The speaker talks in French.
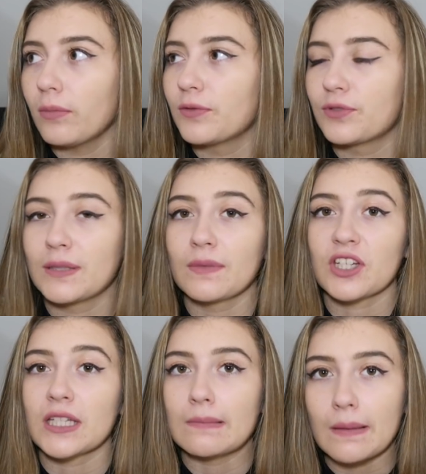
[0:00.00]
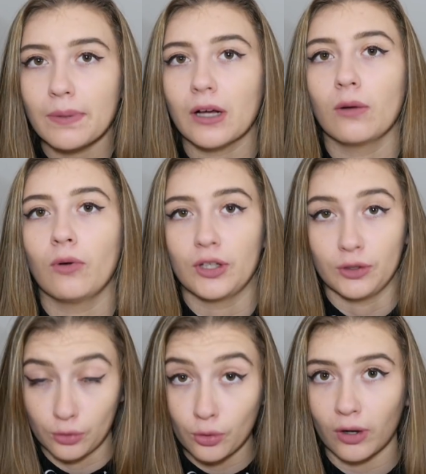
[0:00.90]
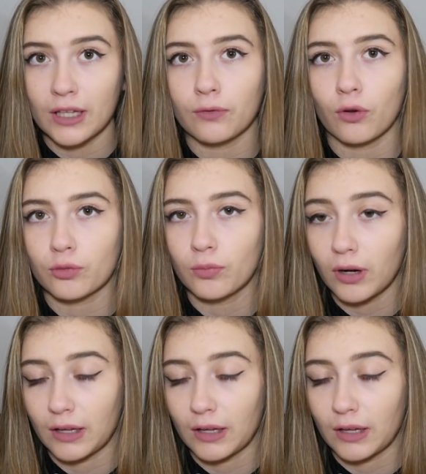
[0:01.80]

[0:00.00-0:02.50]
mais vous imaginez même pas comment il hurlait, franchement,